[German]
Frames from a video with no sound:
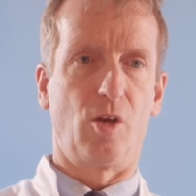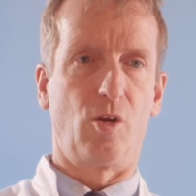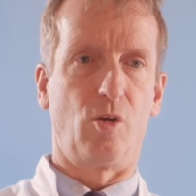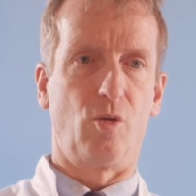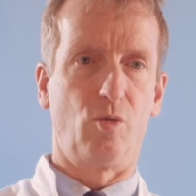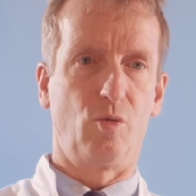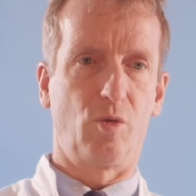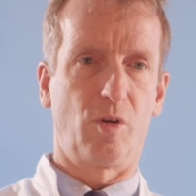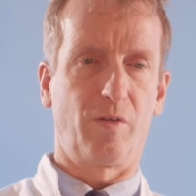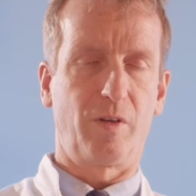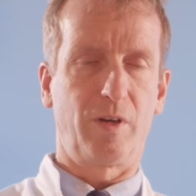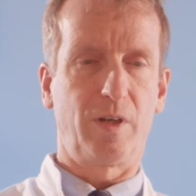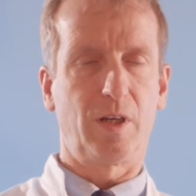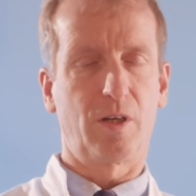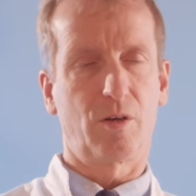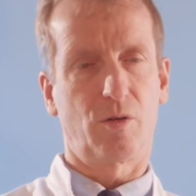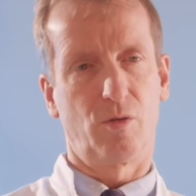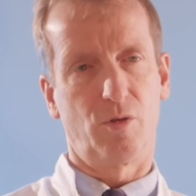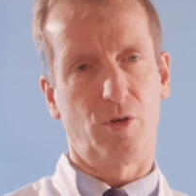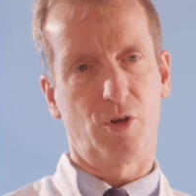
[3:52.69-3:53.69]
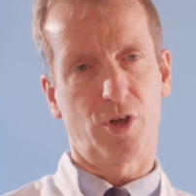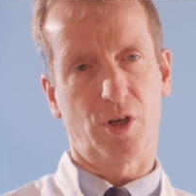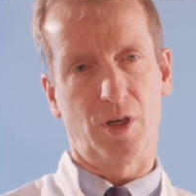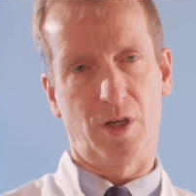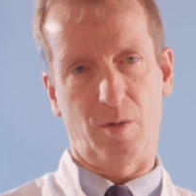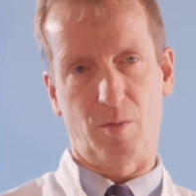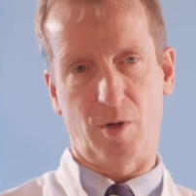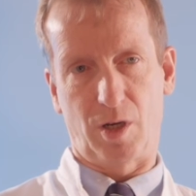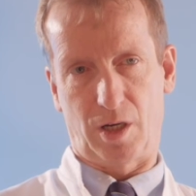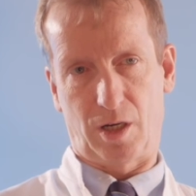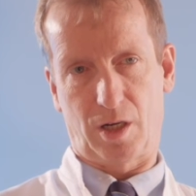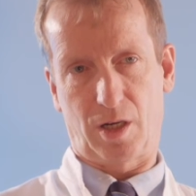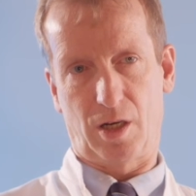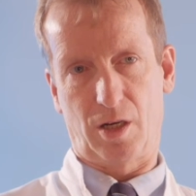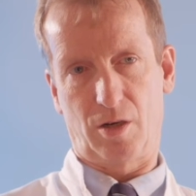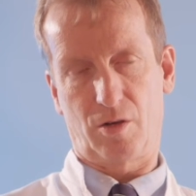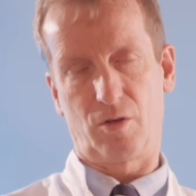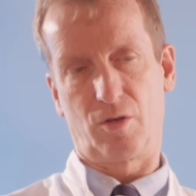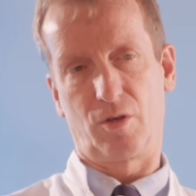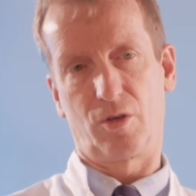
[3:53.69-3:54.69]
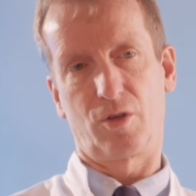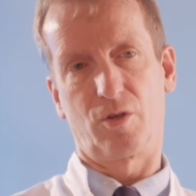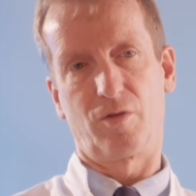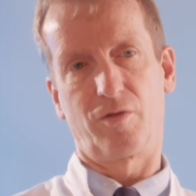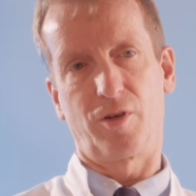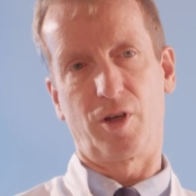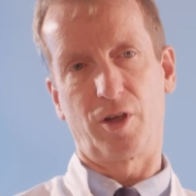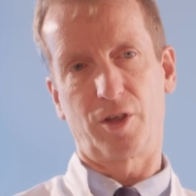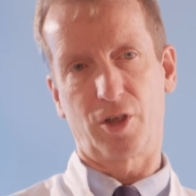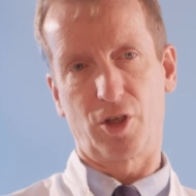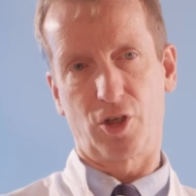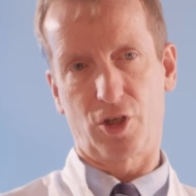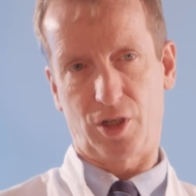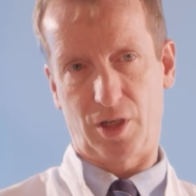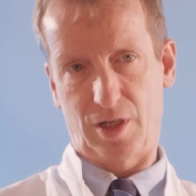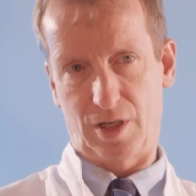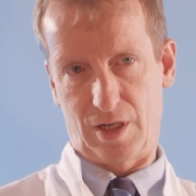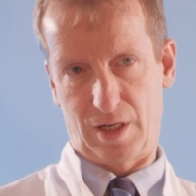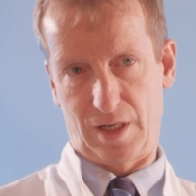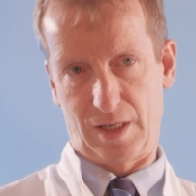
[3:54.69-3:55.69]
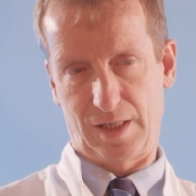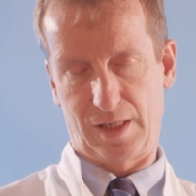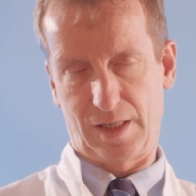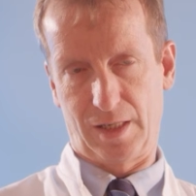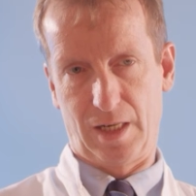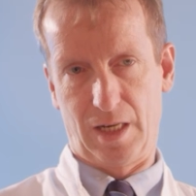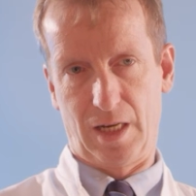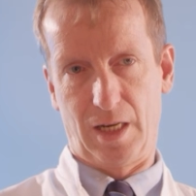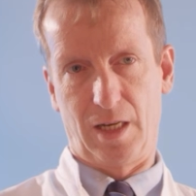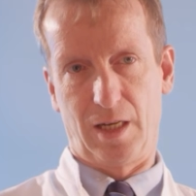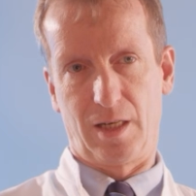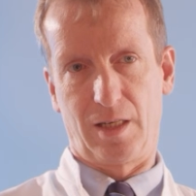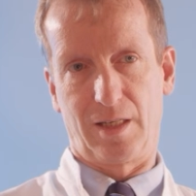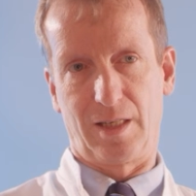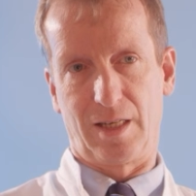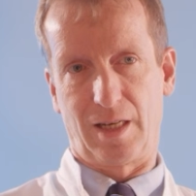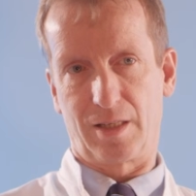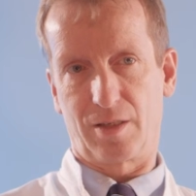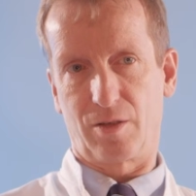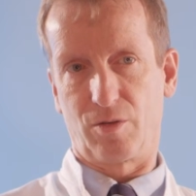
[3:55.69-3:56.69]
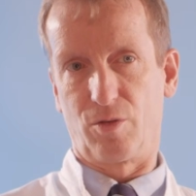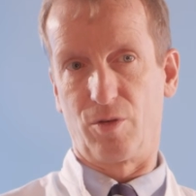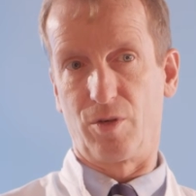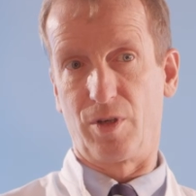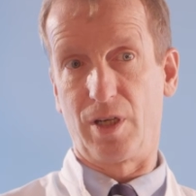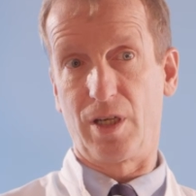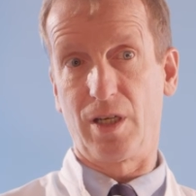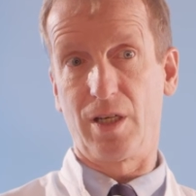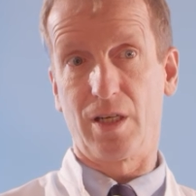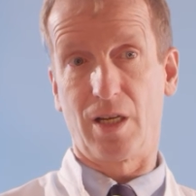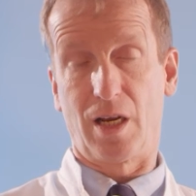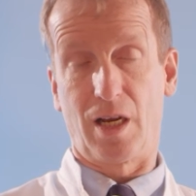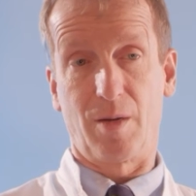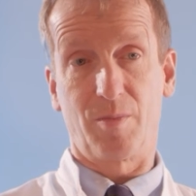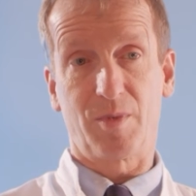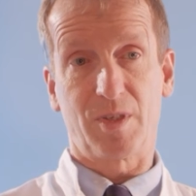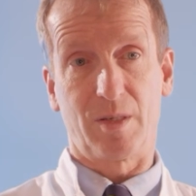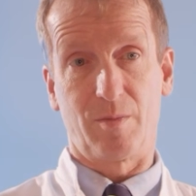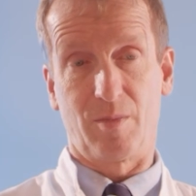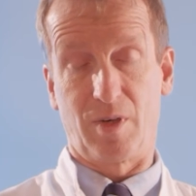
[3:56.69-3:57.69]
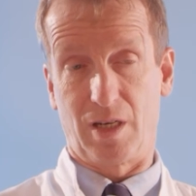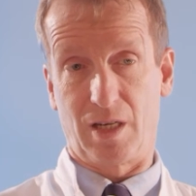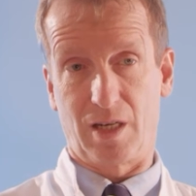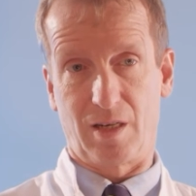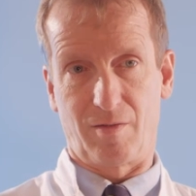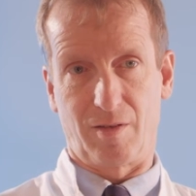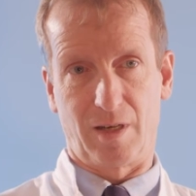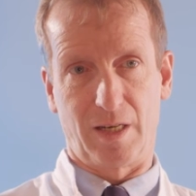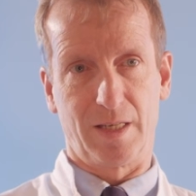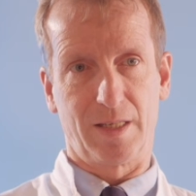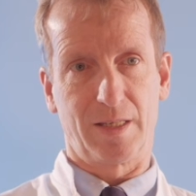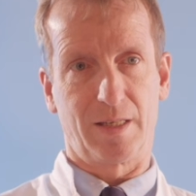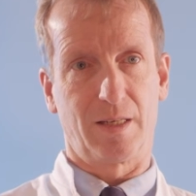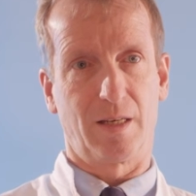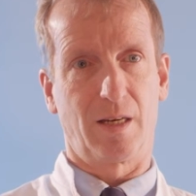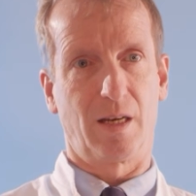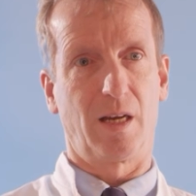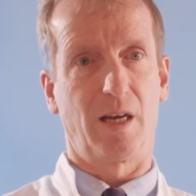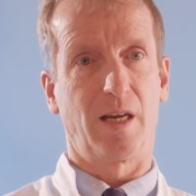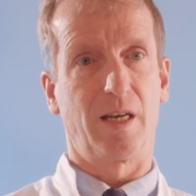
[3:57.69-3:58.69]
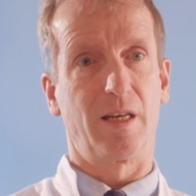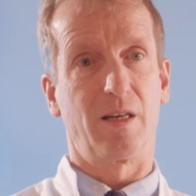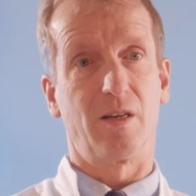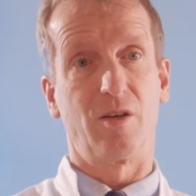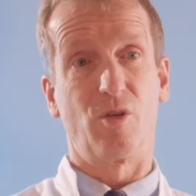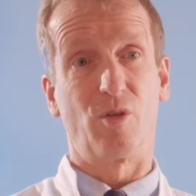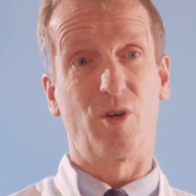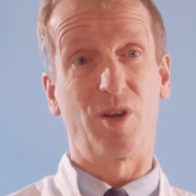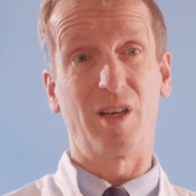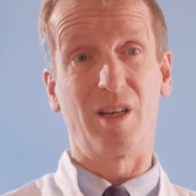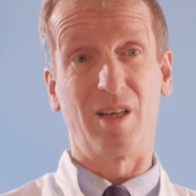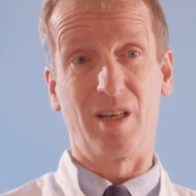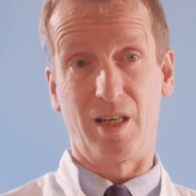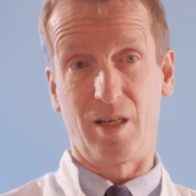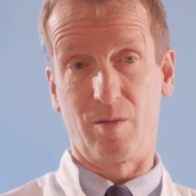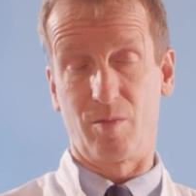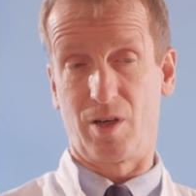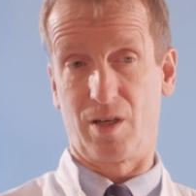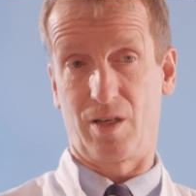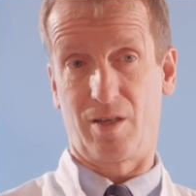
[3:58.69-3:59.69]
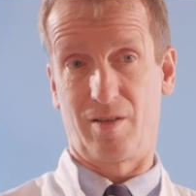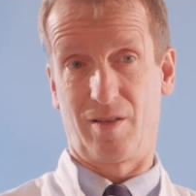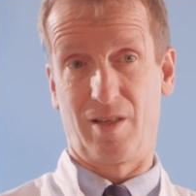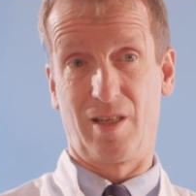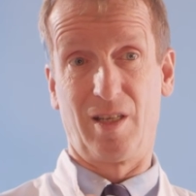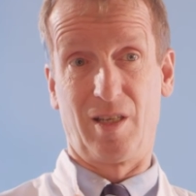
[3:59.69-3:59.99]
Nur wenn die chronische Lebererkrankung so fortgeschritten ist, dass ohnehin absehbarerweise eine neue Leber,